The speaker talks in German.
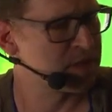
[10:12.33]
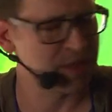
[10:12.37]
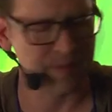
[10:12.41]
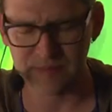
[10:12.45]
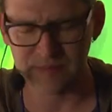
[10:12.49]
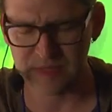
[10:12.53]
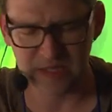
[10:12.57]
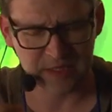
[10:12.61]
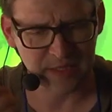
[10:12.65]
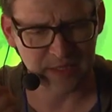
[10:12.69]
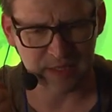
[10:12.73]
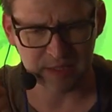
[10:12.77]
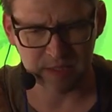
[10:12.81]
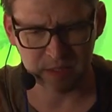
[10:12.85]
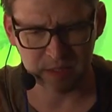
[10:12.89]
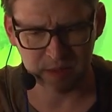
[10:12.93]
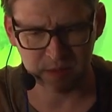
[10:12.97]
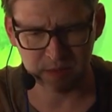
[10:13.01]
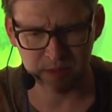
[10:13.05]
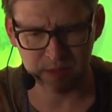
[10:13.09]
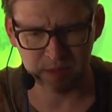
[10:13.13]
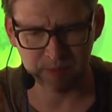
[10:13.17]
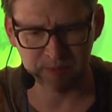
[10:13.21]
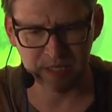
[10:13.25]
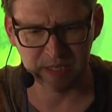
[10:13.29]
hat mir jetzt gerade
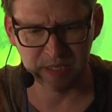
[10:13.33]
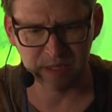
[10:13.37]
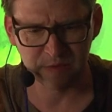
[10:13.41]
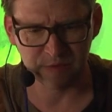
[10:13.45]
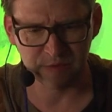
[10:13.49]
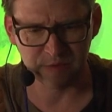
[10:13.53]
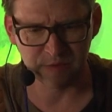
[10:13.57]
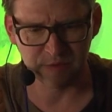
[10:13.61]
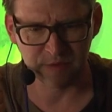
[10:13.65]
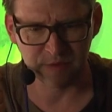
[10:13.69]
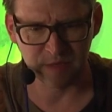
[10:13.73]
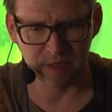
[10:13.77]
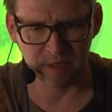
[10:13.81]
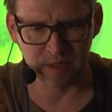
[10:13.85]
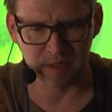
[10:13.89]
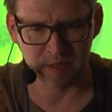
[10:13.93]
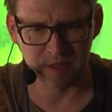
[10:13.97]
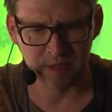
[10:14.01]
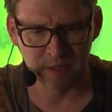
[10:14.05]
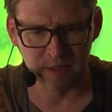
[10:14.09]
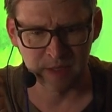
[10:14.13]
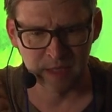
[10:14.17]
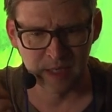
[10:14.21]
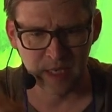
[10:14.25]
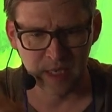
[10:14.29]
der, der Begriff
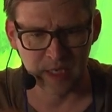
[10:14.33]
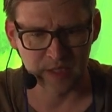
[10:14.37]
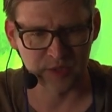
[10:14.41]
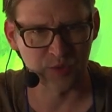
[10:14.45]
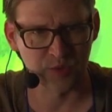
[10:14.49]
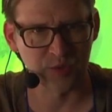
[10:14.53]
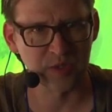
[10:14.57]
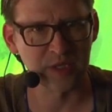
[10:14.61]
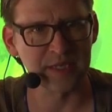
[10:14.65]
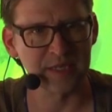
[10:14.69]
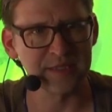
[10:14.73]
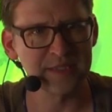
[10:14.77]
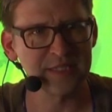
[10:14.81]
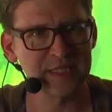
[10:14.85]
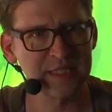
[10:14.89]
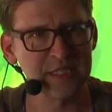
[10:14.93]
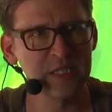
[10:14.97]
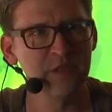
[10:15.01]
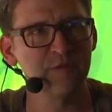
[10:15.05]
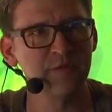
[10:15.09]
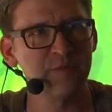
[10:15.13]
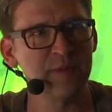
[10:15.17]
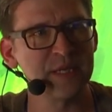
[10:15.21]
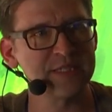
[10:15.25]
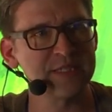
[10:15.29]
entfallen. Also ein ganz
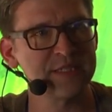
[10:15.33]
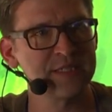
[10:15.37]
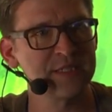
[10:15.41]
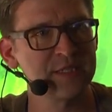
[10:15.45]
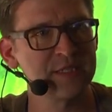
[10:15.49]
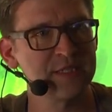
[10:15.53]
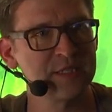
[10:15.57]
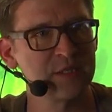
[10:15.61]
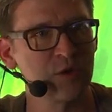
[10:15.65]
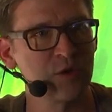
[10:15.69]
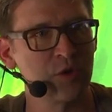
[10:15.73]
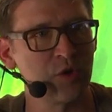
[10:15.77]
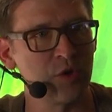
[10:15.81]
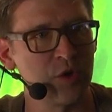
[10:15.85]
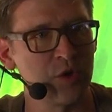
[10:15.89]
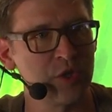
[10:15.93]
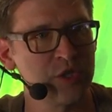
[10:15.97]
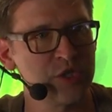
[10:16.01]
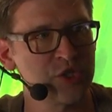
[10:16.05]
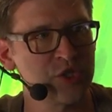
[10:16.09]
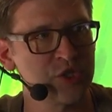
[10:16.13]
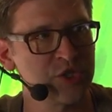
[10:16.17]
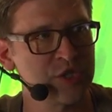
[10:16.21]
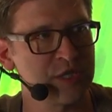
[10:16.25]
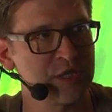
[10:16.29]
tiefbassiges
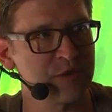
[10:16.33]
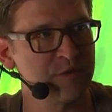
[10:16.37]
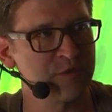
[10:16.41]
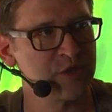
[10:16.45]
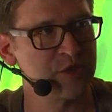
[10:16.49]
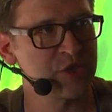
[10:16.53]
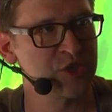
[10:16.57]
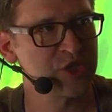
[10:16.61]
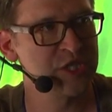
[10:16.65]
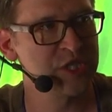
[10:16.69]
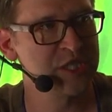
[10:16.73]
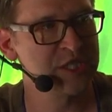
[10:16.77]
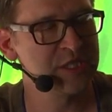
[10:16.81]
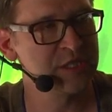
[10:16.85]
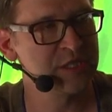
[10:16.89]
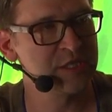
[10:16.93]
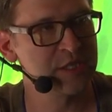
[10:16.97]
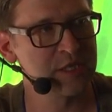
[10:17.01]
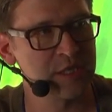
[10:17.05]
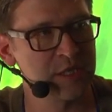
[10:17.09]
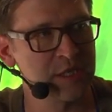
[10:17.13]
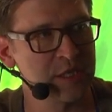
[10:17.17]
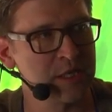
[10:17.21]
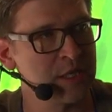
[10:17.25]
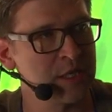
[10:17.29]
Geräusch, dann
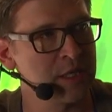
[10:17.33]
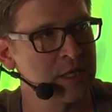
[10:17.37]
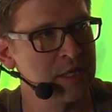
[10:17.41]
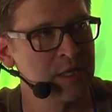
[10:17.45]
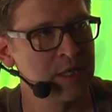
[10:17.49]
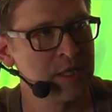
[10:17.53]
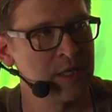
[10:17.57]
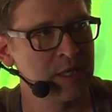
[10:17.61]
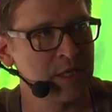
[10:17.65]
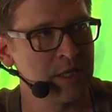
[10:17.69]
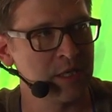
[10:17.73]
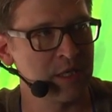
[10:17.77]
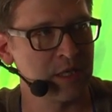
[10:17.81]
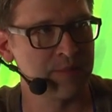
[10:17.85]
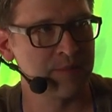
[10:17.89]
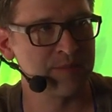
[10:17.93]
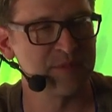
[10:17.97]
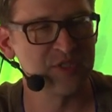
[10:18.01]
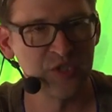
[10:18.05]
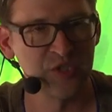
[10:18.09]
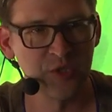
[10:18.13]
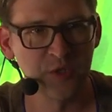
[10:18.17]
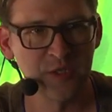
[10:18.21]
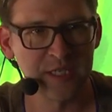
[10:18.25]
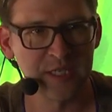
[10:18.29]
verschiedene
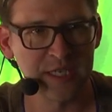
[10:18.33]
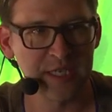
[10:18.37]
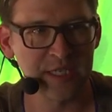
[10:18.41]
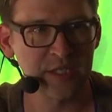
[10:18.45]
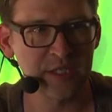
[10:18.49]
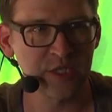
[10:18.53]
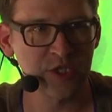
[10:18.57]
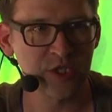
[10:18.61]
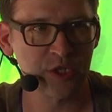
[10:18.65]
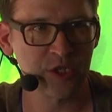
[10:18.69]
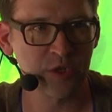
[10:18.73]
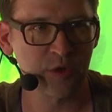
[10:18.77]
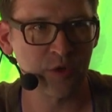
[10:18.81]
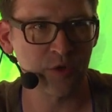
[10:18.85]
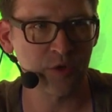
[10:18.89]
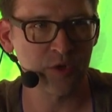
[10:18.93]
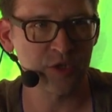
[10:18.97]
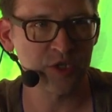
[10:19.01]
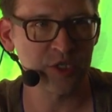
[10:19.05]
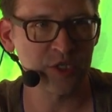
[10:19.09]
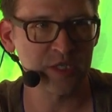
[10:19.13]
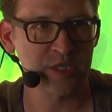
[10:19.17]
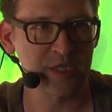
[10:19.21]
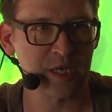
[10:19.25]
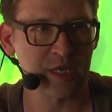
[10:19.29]
ähm, synthetische
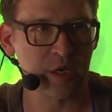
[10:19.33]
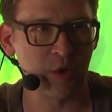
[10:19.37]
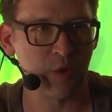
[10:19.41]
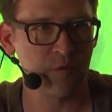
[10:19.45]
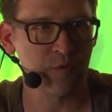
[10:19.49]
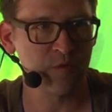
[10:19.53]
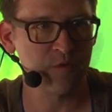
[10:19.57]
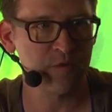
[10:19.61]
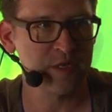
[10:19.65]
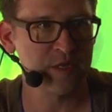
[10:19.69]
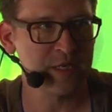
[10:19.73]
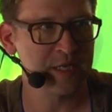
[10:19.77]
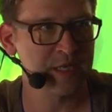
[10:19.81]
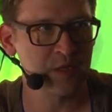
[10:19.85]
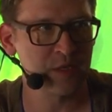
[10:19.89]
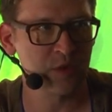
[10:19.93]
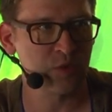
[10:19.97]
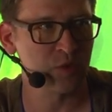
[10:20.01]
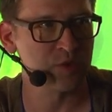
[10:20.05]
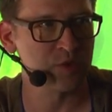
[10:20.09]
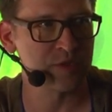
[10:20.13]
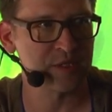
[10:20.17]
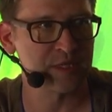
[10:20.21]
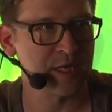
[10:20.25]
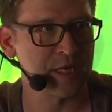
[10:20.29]
Geräusche, die drauf
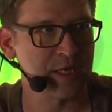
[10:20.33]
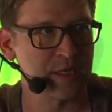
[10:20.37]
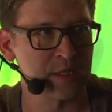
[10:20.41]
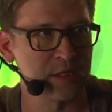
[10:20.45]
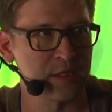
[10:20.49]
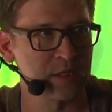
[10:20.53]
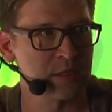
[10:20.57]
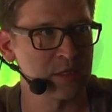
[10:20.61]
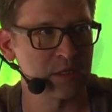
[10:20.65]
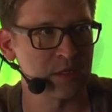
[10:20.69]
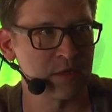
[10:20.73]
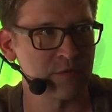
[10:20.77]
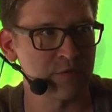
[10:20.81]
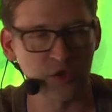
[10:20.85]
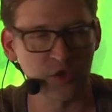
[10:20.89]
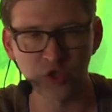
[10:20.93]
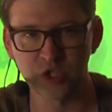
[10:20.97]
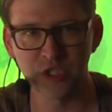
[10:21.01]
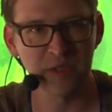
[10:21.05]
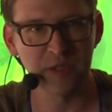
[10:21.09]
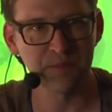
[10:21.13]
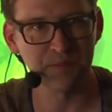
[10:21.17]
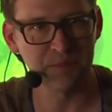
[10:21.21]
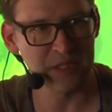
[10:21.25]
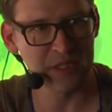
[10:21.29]
liegen und dann
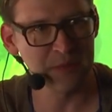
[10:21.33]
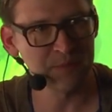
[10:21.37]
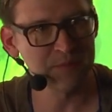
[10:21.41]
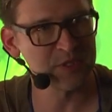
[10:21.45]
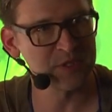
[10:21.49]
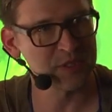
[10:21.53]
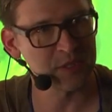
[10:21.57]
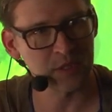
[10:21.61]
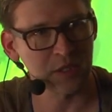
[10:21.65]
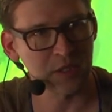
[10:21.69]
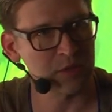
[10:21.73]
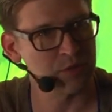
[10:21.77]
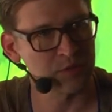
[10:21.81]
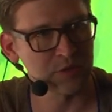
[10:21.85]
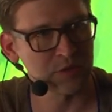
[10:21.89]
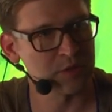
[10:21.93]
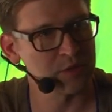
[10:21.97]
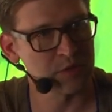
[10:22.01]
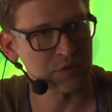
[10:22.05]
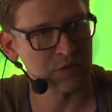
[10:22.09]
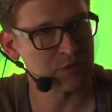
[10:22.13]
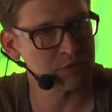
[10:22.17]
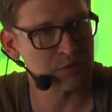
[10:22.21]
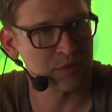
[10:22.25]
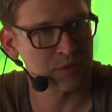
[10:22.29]
verschiedene Piepser
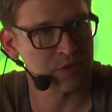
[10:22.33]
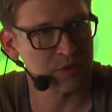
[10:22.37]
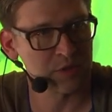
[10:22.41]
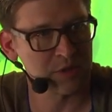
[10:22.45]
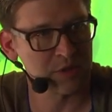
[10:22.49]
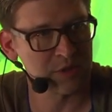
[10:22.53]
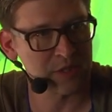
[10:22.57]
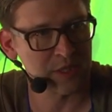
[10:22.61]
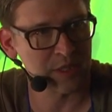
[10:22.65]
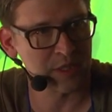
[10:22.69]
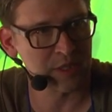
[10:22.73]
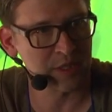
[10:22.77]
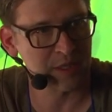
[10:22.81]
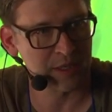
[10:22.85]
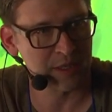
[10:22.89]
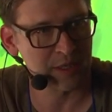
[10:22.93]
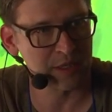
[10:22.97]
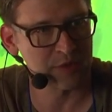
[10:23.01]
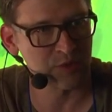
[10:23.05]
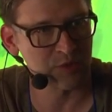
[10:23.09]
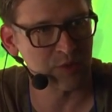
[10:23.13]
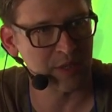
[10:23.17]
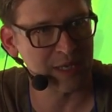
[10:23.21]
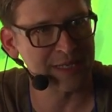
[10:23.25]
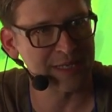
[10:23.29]
und, und äh,
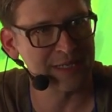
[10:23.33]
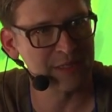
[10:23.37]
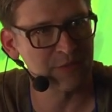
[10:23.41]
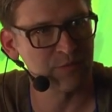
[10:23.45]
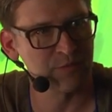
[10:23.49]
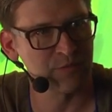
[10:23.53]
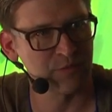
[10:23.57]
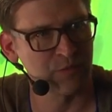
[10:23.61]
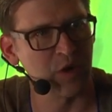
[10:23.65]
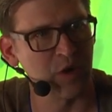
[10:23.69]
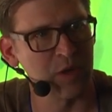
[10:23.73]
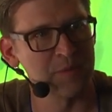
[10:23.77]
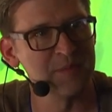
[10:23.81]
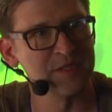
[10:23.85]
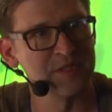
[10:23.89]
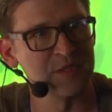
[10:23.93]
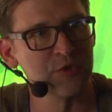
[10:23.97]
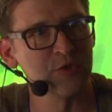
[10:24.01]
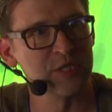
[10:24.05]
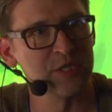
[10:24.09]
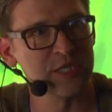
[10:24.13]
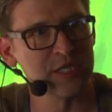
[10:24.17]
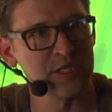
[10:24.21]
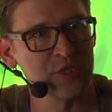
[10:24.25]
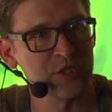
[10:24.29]
also eigentlich vor allem
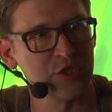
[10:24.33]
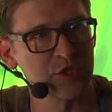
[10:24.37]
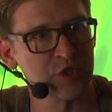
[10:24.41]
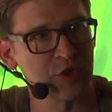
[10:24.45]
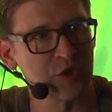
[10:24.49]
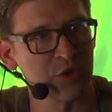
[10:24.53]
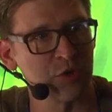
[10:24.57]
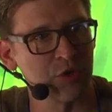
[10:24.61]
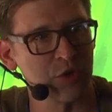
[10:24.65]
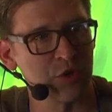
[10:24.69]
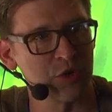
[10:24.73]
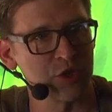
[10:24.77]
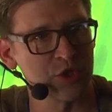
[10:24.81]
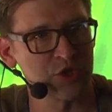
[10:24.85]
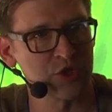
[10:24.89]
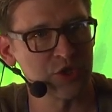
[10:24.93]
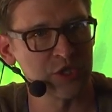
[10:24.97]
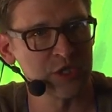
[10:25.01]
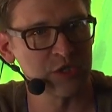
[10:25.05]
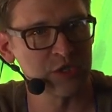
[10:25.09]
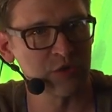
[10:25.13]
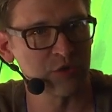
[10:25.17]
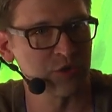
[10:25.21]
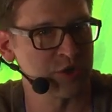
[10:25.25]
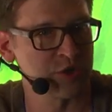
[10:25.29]
synthetische
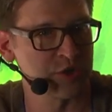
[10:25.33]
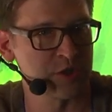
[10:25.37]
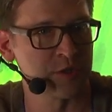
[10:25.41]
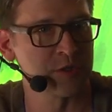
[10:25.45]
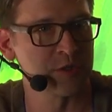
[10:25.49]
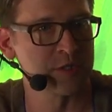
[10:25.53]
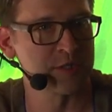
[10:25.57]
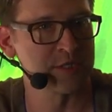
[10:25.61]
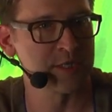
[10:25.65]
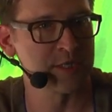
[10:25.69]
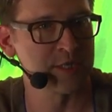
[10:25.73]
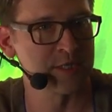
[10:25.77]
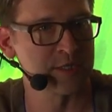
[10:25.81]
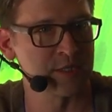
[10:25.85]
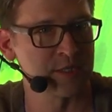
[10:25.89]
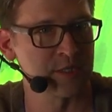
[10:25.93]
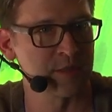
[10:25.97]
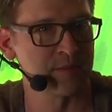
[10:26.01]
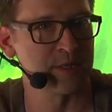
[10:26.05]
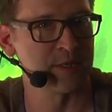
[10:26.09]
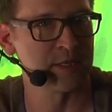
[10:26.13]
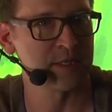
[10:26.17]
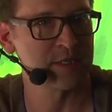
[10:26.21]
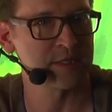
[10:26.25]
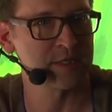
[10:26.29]
Geräusche, die durch Synthesizer
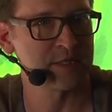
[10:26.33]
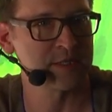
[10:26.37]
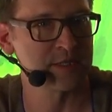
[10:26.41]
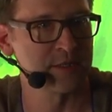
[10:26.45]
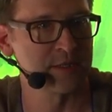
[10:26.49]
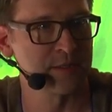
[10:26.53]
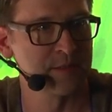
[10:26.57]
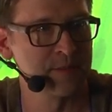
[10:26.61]
gemacht.